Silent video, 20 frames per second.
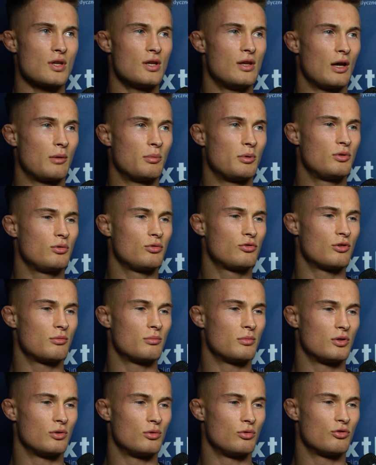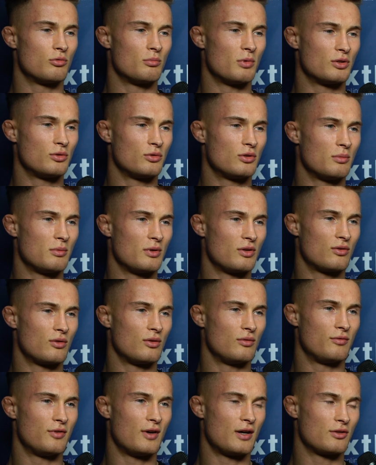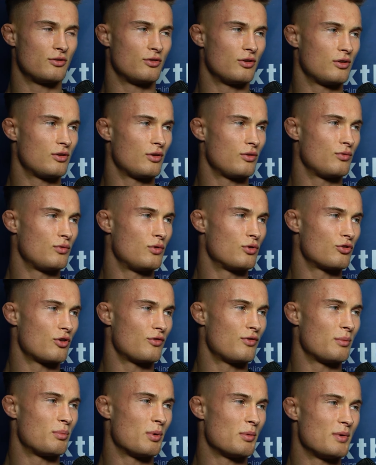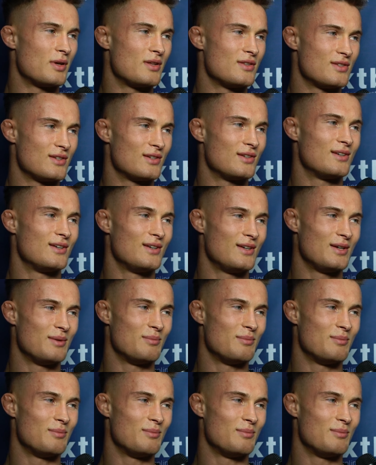jakby dużym, dużym atutem jest ten fakt, że to jest w Gorzowie pomiędzy